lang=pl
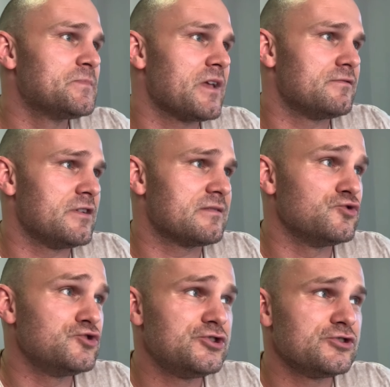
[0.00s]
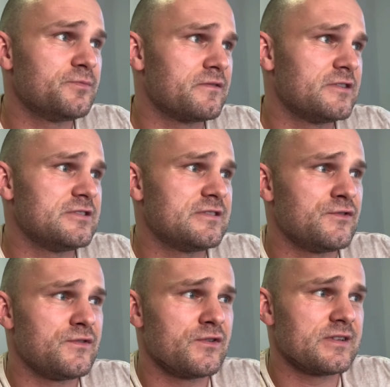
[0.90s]
Więc musicie doprowadzić
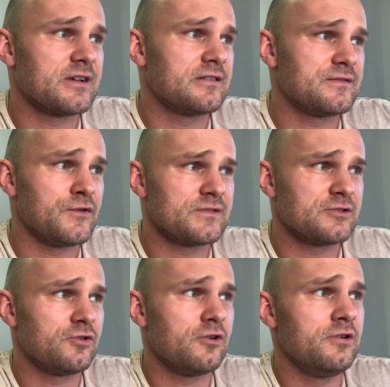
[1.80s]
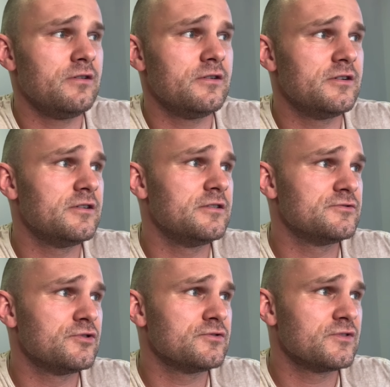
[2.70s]
swój związek, związek do, e,
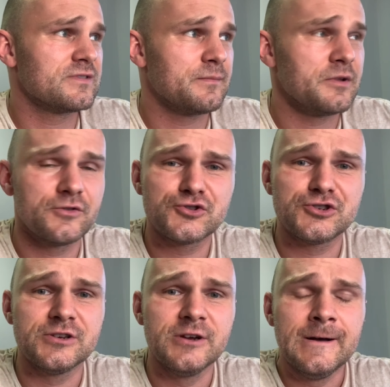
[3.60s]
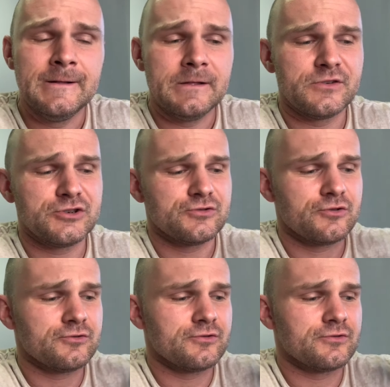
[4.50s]
do, do stabilności. Wiecie,
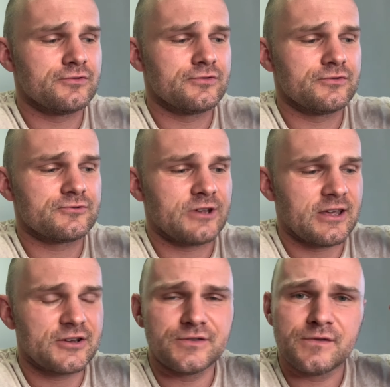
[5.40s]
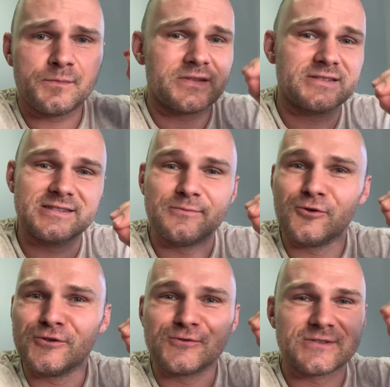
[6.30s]
to tak jak się wypędza
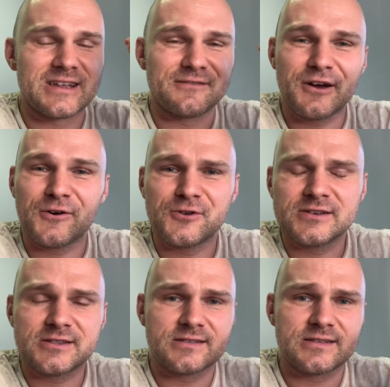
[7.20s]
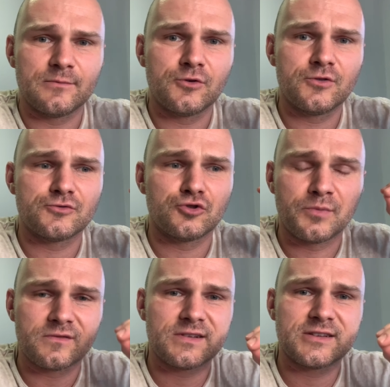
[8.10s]
demony, uzdrawia chorych, tak samo
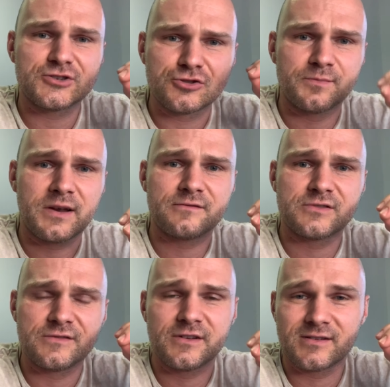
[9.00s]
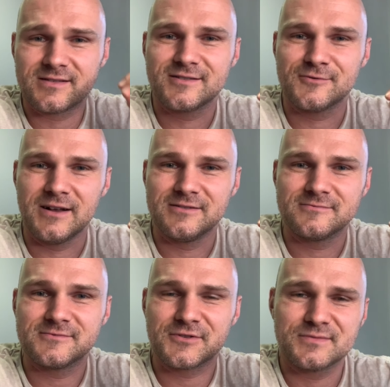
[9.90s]
doprowadza się do prawdy sferę seksualną.
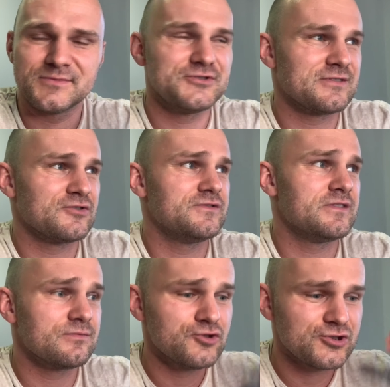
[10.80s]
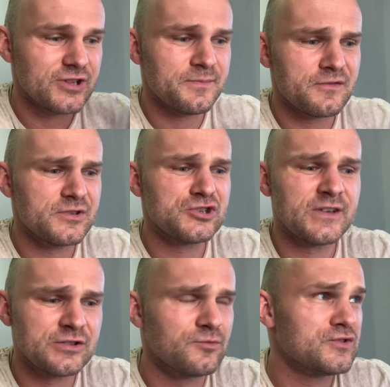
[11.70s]
Rozumiecie o co chodzi? Więc musisz najpierw mieć
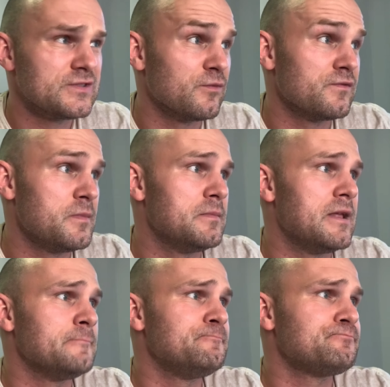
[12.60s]
świadomość, co mówi Biblia.